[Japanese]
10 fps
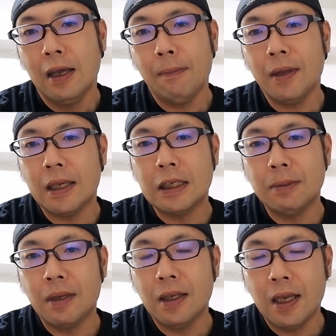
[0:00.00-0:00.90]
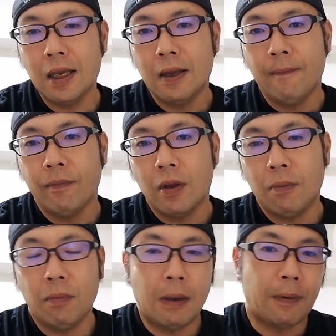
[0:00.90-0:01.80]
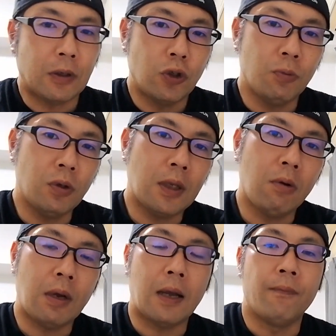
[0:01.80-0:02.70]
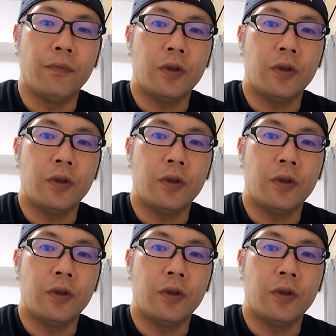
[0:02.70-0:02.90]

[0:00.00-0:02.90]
やっぱね、一番ね、やっぱ注目なのが、